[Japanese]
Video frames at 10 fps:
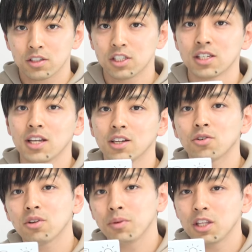実際に
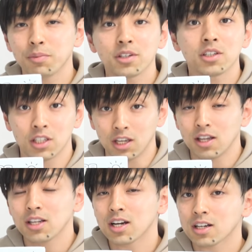このミニブックに
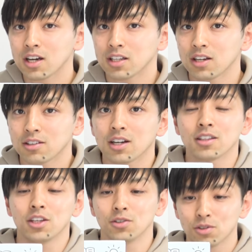何が書いてある
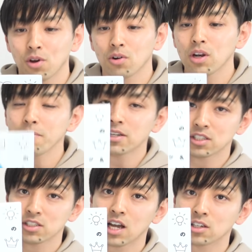かっていうと、これまあ
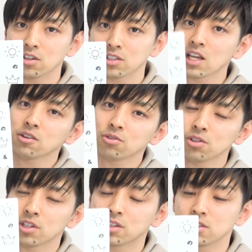数学の参考
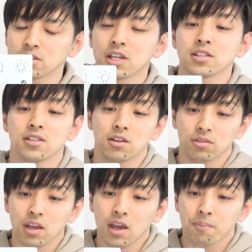書にくっつくやつな
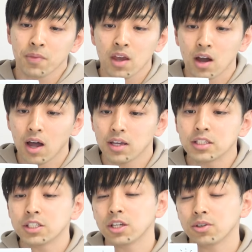ので、
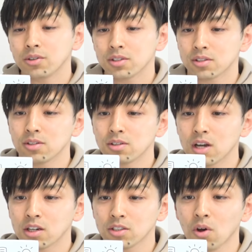ハイチ流数
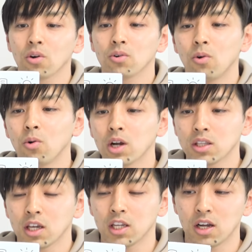学の効果
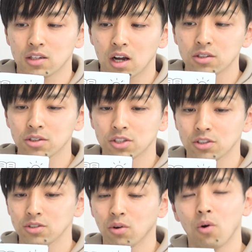的な学
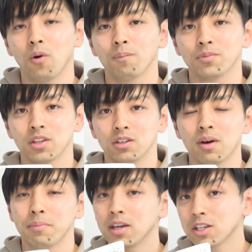習法っていう、
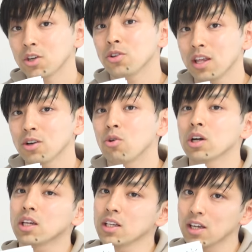まあ、勉強のね、効
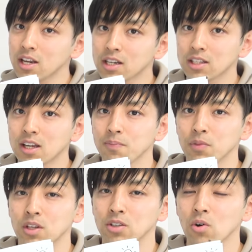果的なやり方っ
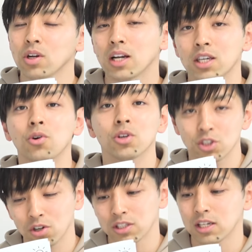ていうのを書き下ろ
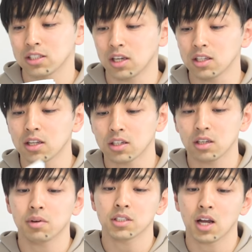しをさせていただ
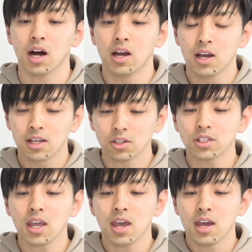きました。そし
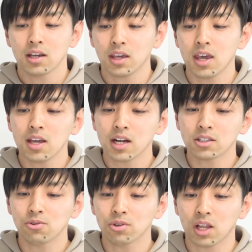て、計
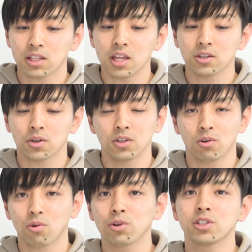画を立てる時
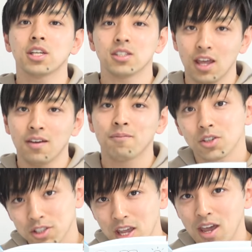のコツですね。
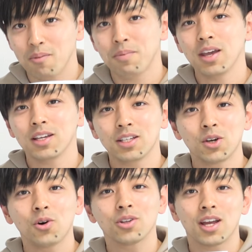そして、勉
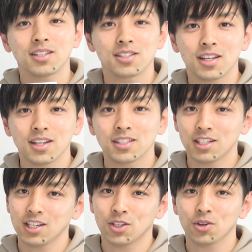強達成
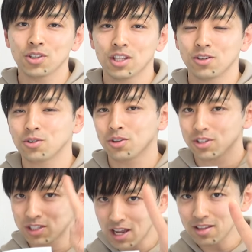シートっていうこの
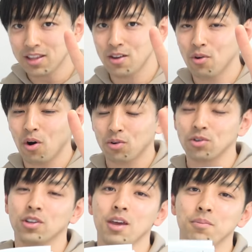3点を
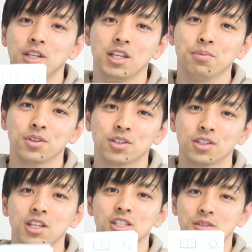このね、
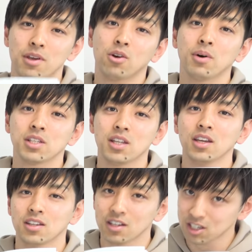ミニブックに詰め込ませて
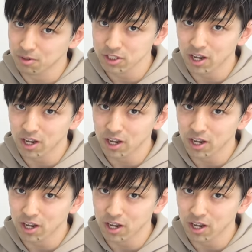いただきまし